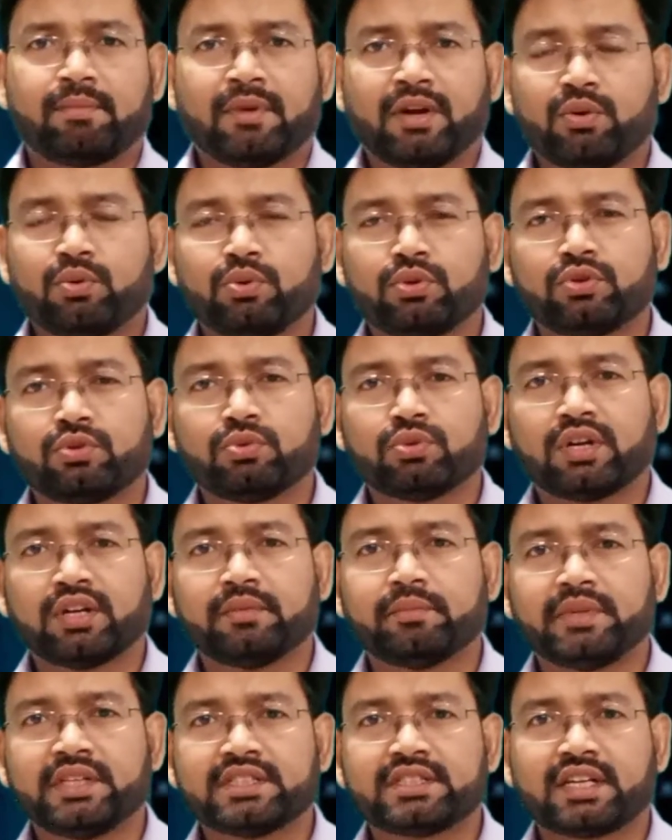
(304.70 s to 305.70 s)
आपका हुक
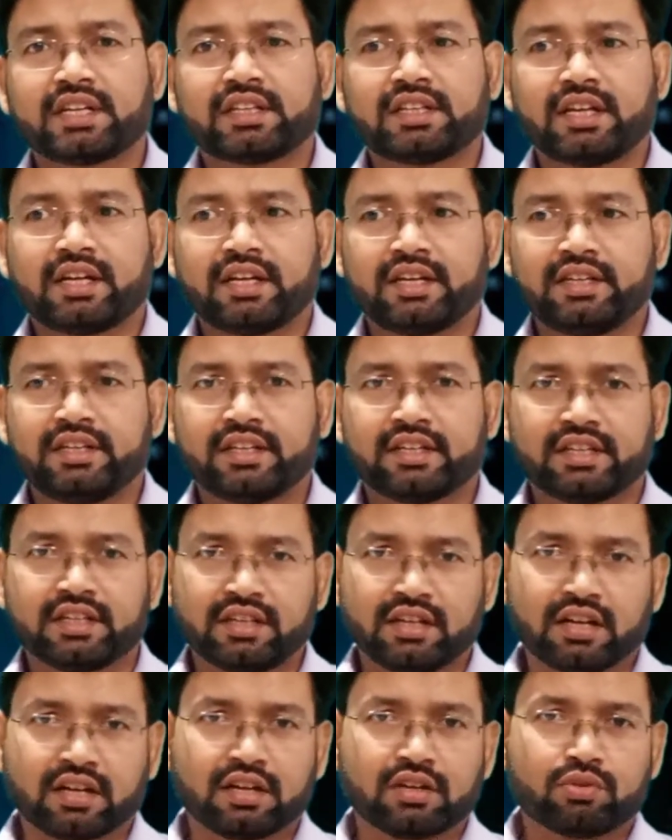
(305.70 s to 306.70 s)
टोकन मिल सकता है
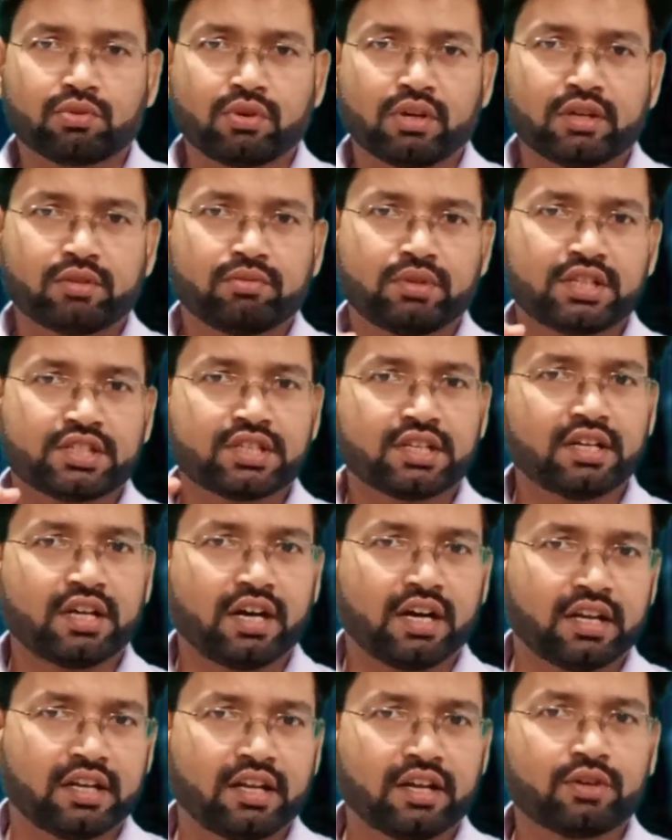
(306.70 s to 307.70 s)
लेकिन अगर कैलकुलेशन
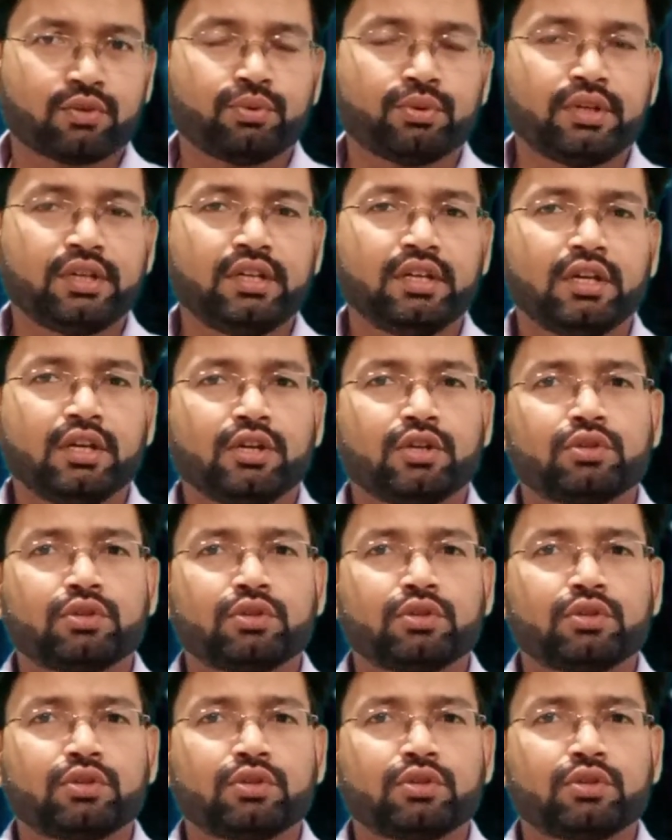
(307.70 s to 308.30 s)
अलग हुई